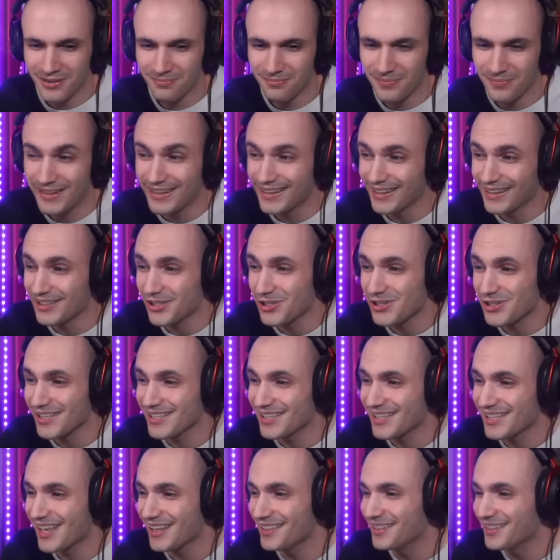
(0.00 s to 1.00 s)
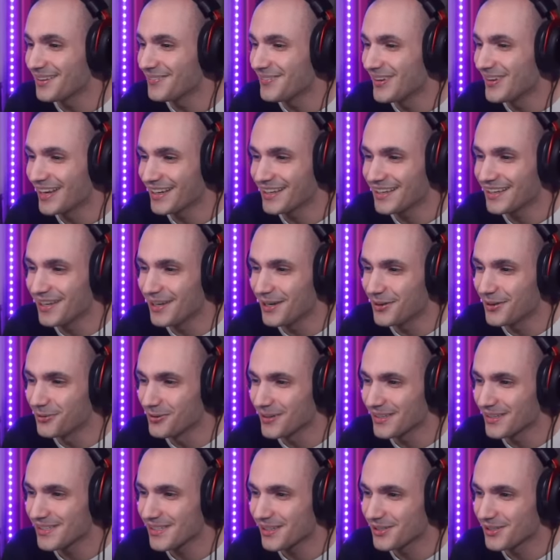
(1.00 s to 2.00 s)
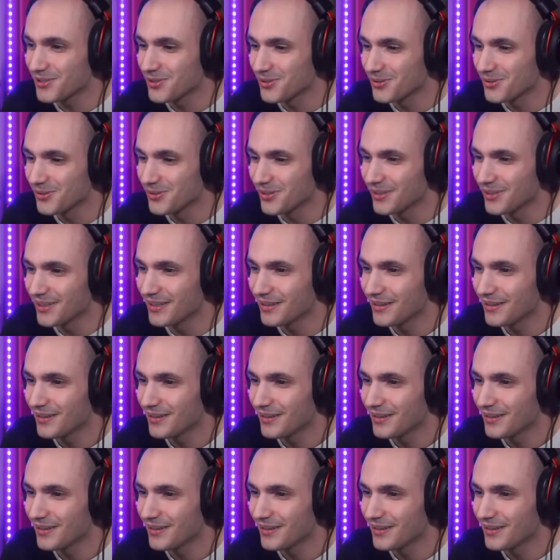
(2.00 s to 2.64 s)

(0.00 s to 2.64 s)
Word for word: Minchia, 17.000 kill in una stagione.